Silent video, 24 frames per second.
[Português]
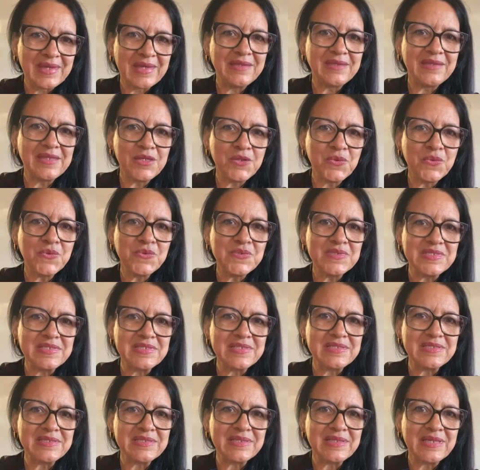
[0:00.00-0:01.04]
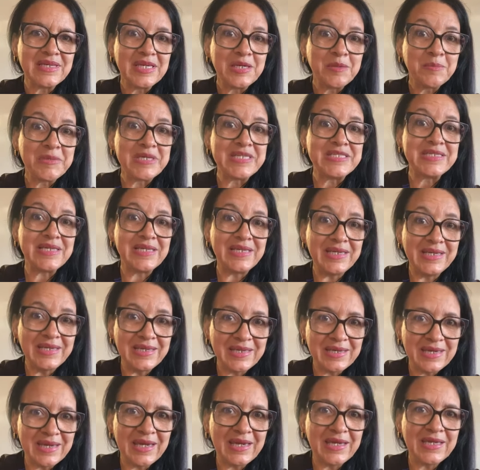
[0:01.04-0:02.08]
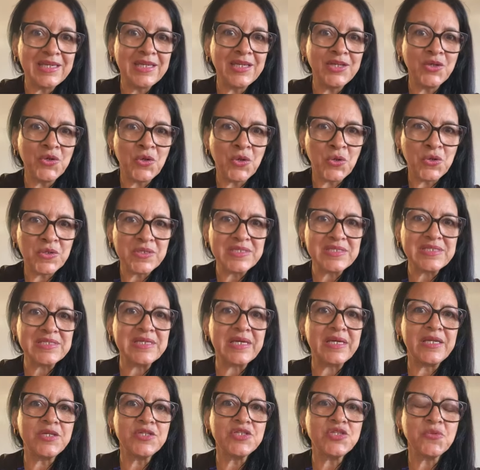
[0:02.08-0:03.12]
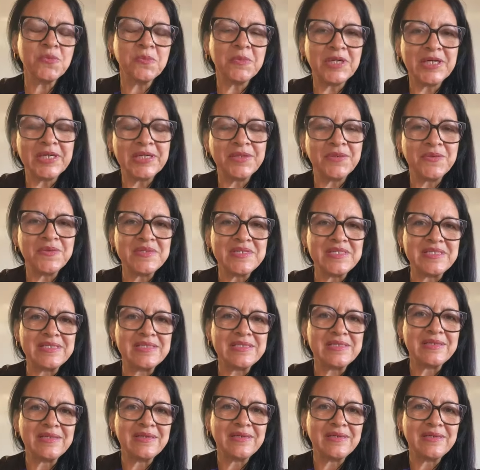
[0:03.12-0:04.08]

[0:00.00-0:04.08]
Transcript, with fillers: É Deus. Mas Ele quer que nós, seres humanos,